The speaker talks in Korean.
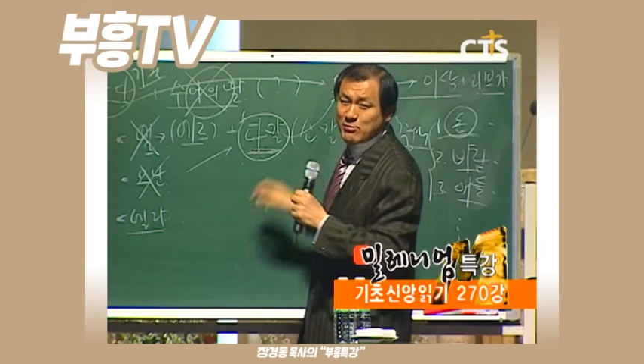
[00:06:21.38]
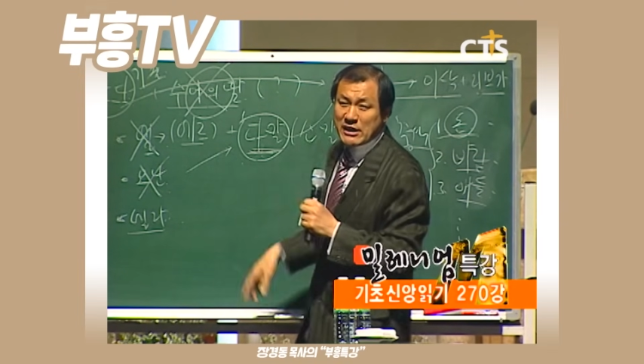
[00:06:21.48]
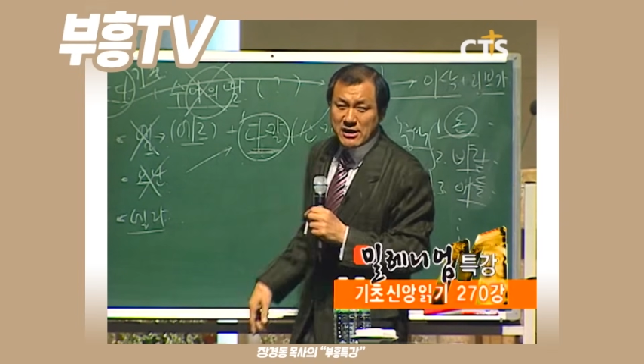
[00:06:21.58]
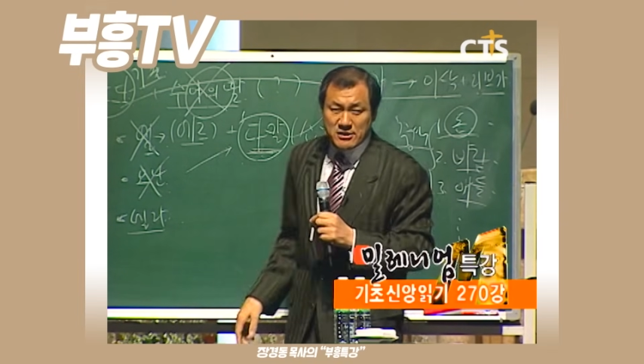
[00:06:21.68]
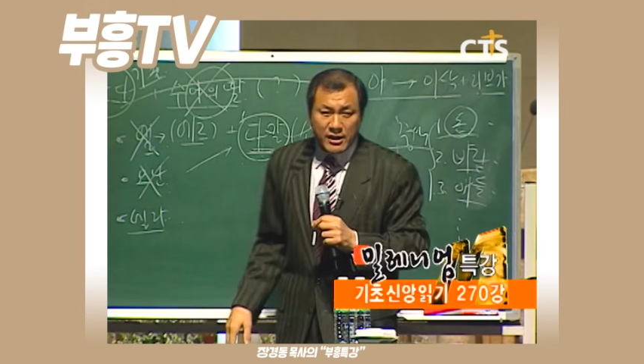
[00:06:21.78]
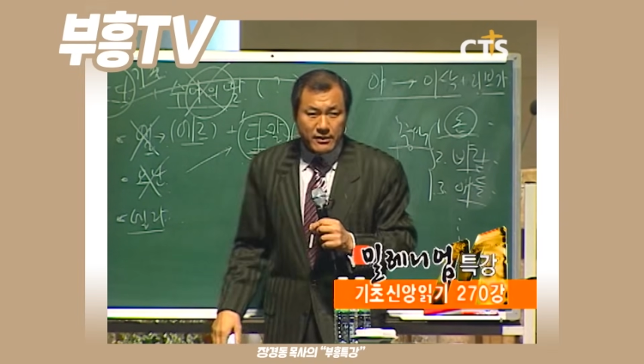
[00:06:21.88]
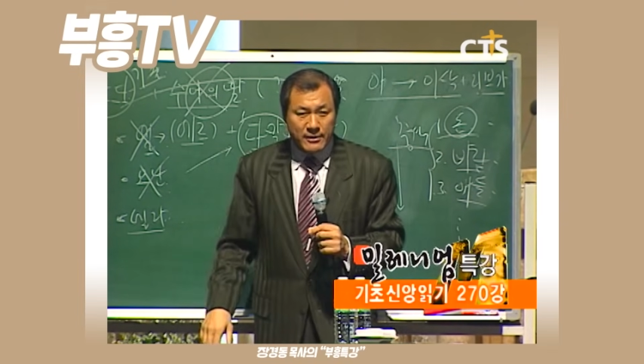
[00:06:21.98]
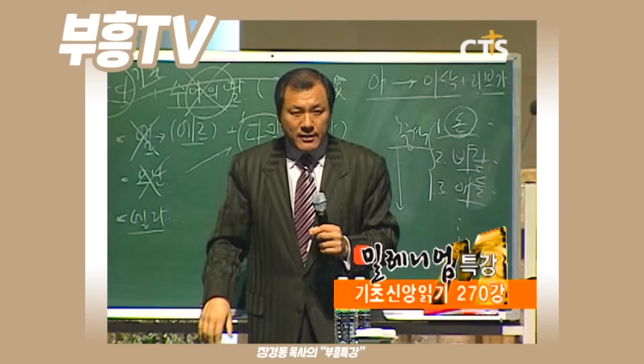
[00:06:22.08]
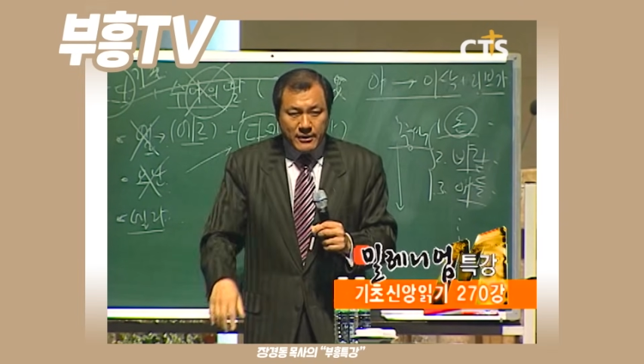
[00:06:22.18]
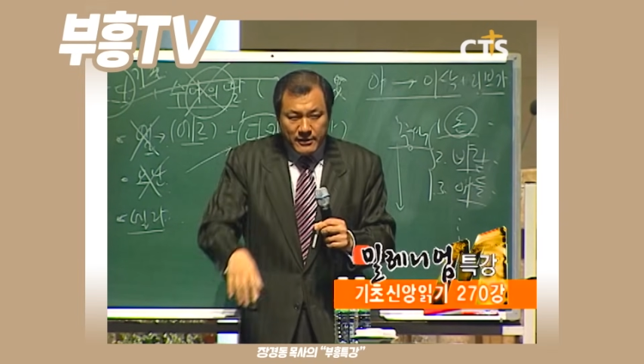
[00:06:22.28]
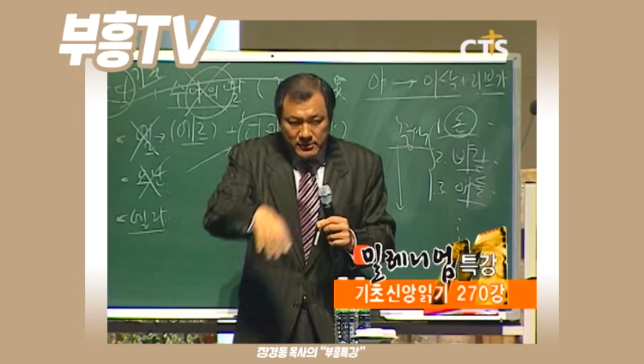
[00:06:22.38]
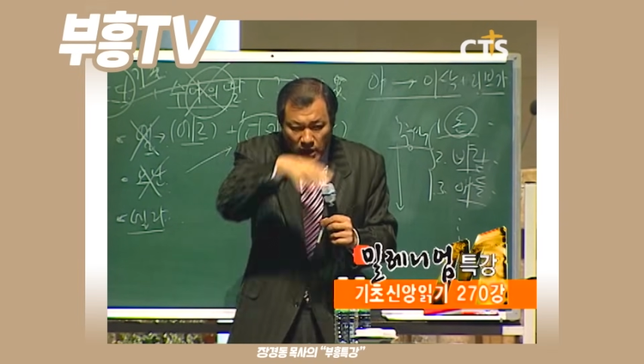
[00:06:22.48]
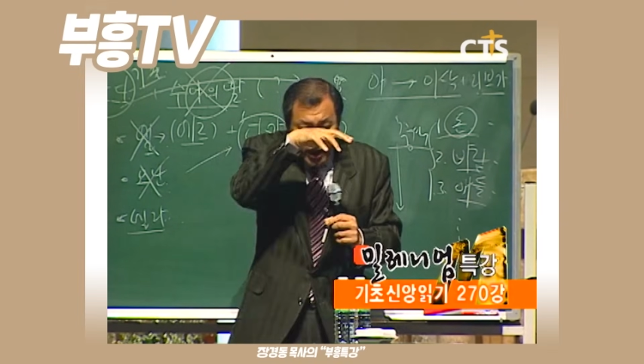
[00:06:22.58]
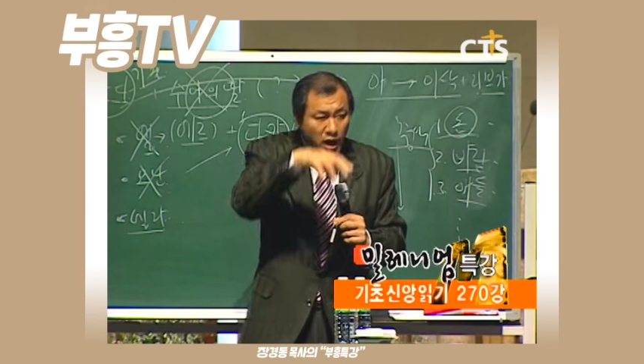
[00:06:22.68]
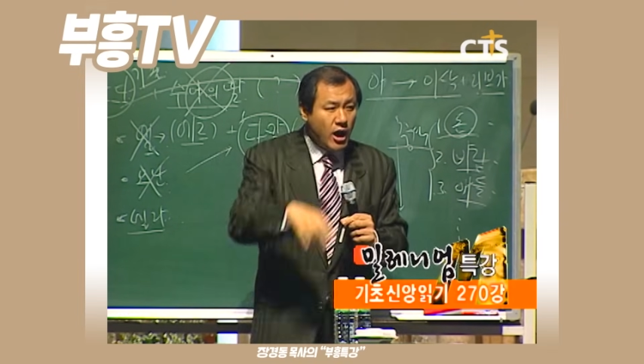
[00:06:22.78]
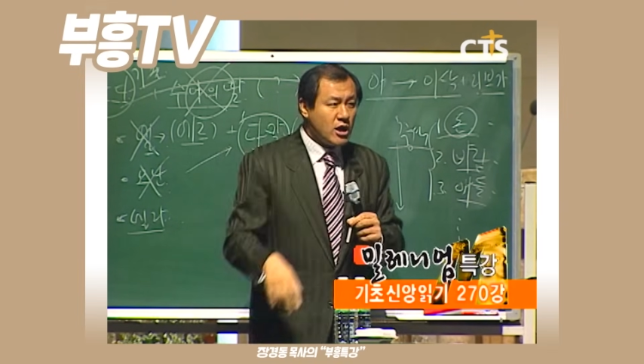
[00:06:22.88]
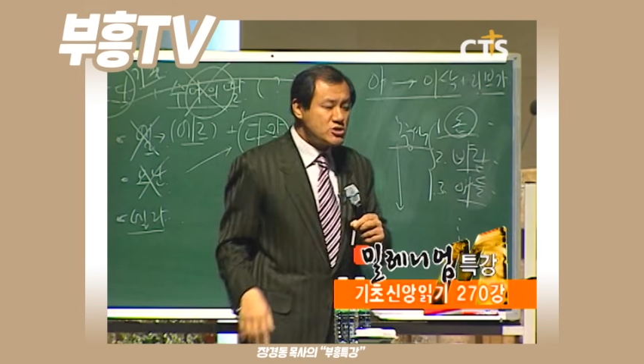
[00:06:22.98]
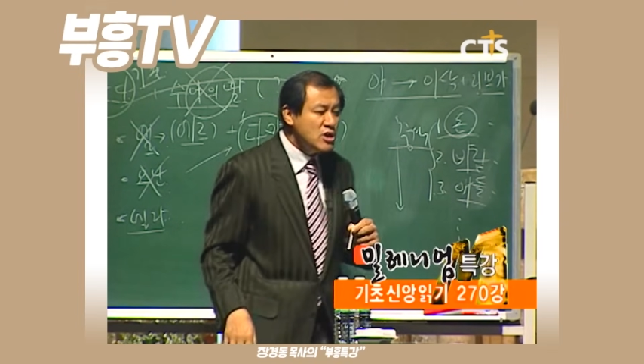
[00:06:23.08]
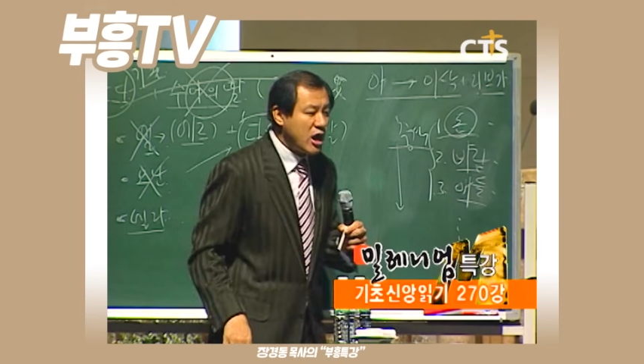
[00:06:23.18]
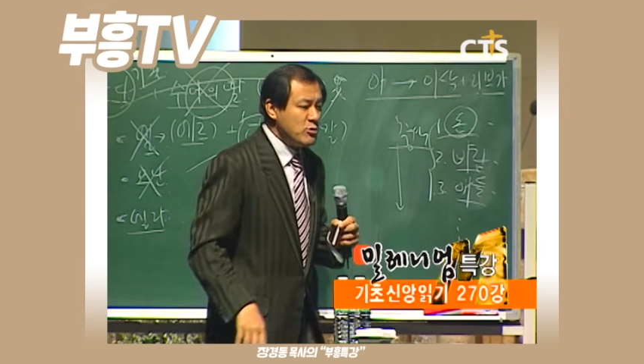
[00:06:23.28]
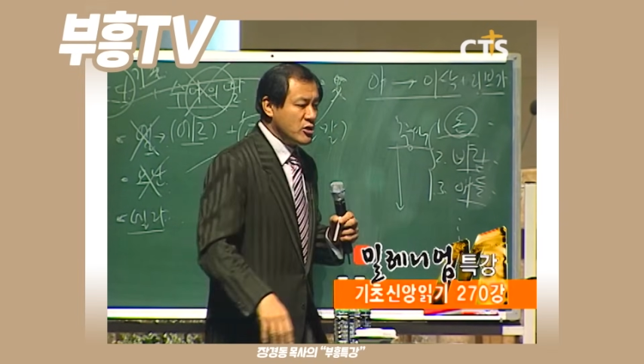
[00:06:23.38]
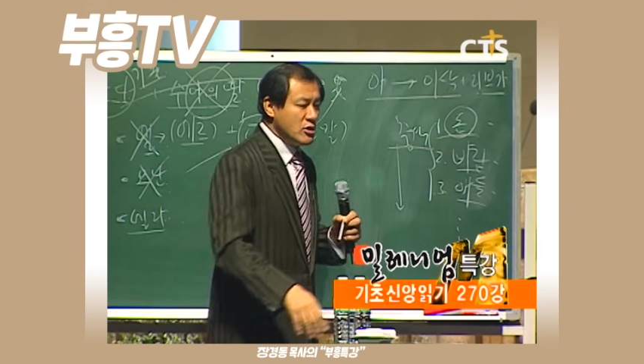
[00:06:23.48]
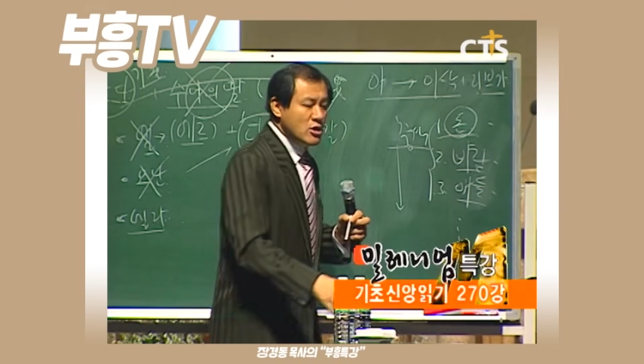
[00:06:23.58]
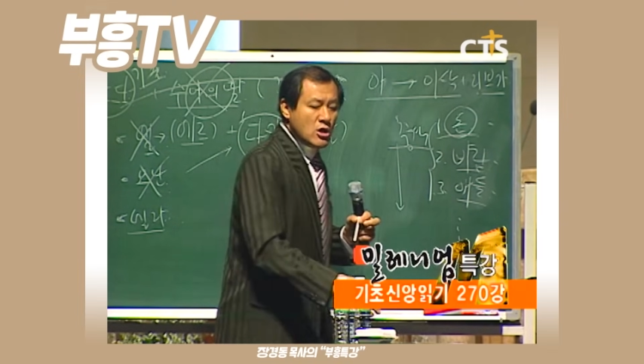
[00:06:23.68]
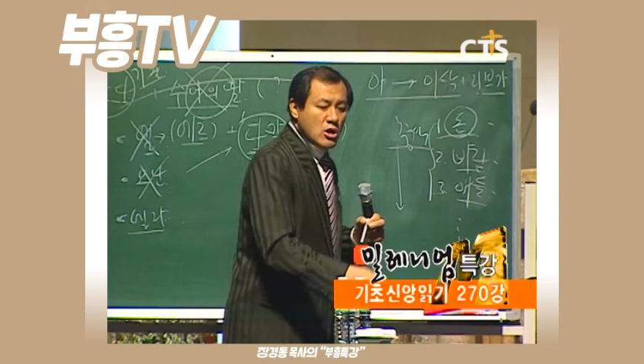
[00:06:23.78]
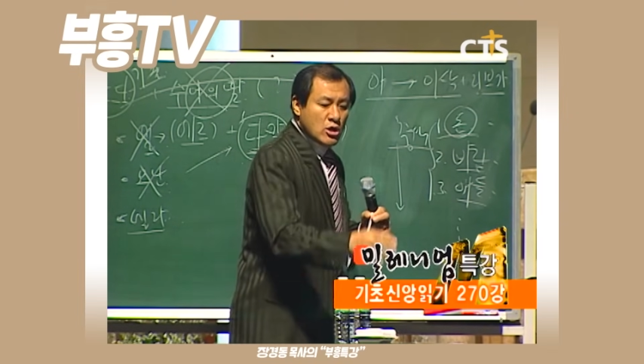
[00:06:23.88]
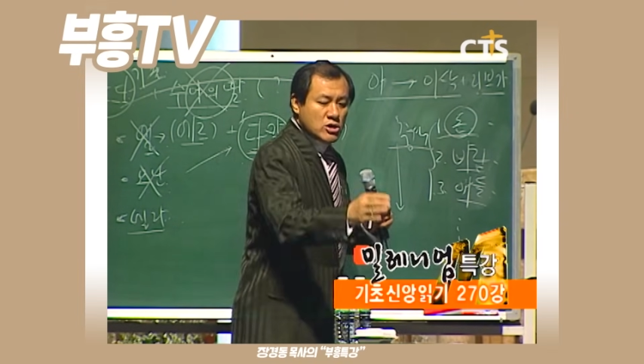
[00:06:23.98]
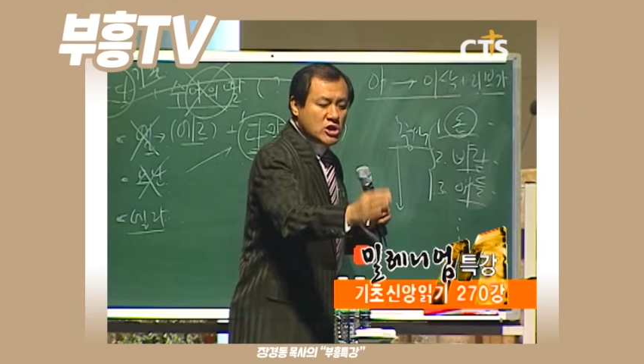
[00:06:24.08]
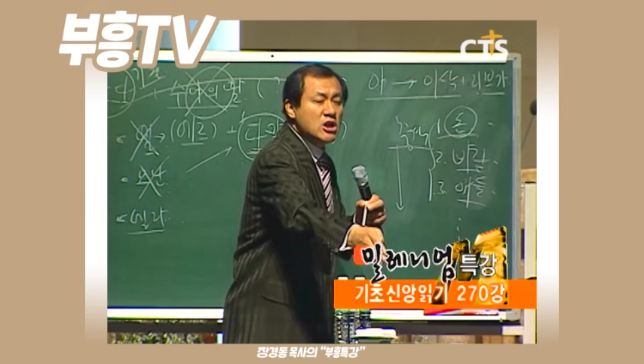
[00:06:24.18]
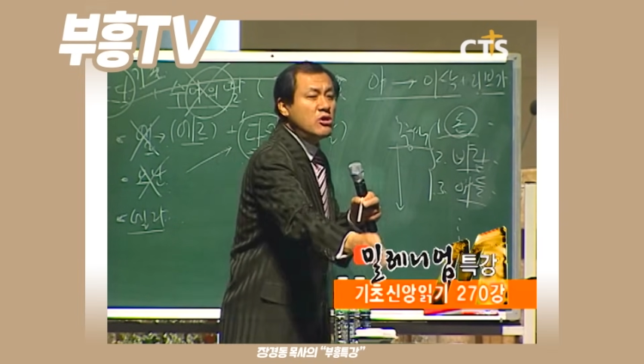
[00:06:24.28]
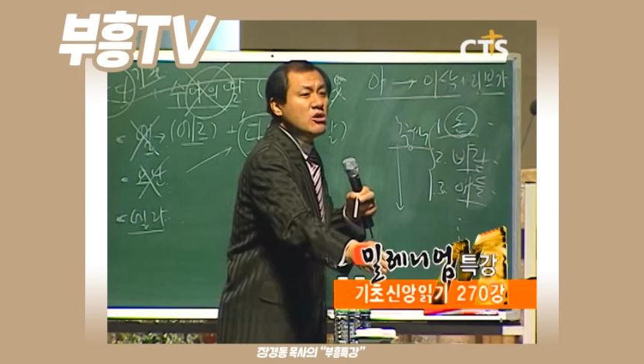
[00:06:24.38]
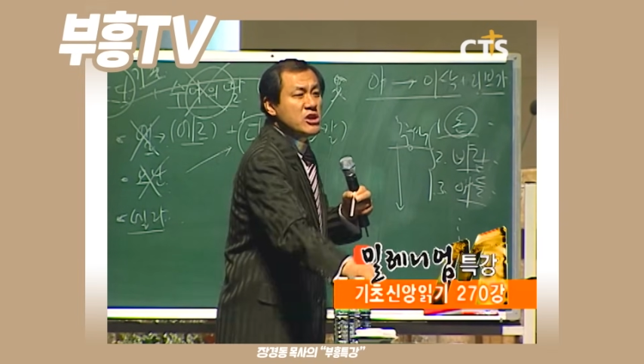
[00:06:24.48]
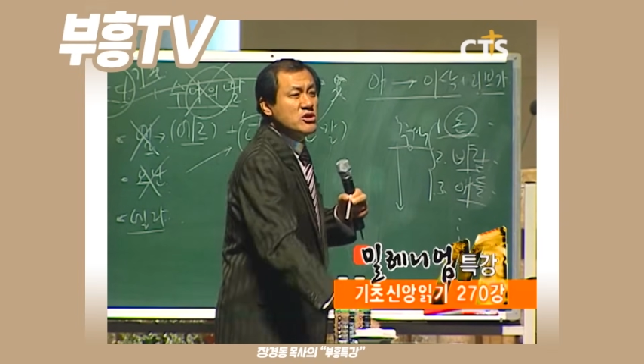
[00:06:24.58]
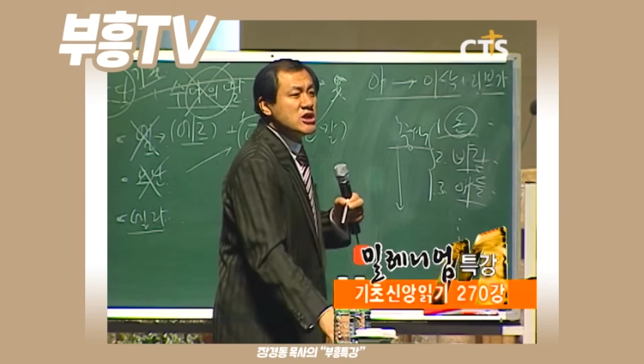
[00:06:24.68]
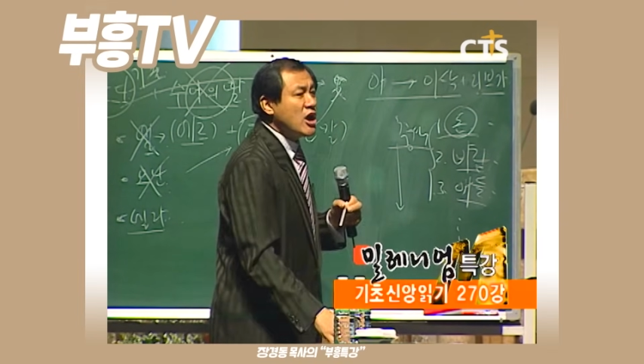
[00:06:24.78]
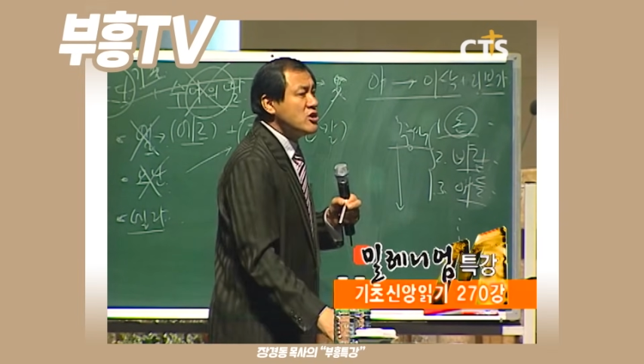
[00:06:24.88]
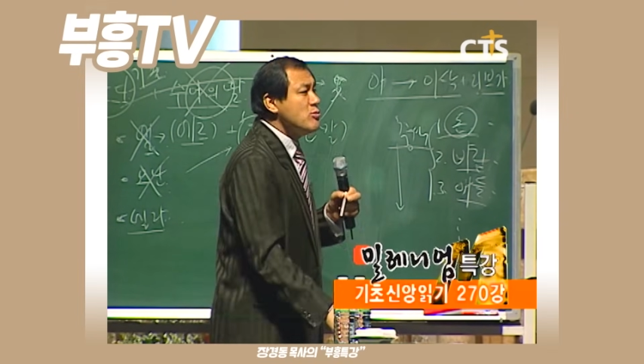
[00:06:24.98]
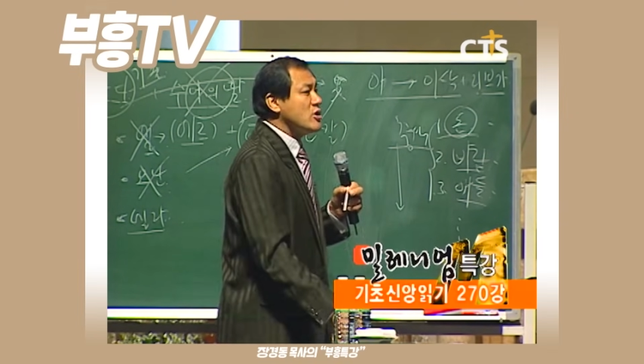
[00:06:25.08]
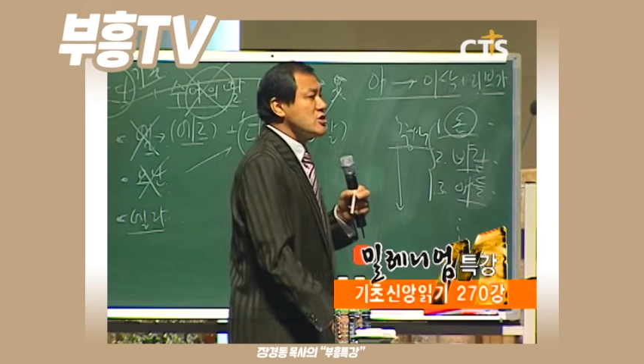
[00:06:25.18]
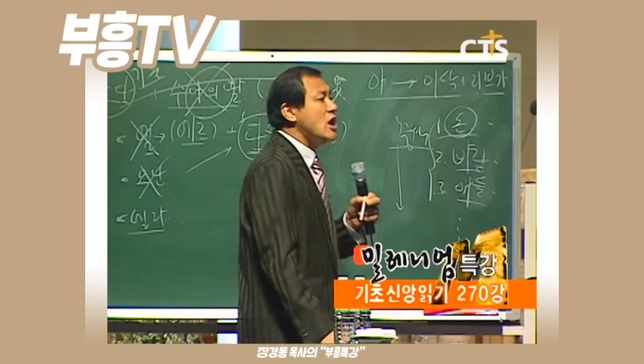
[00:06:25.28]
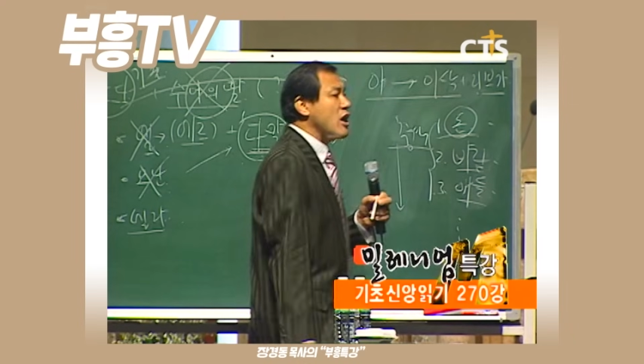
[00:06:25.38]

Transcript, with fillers: 만났네. 딱 지나가면 길거리 여자가 있으면 그냥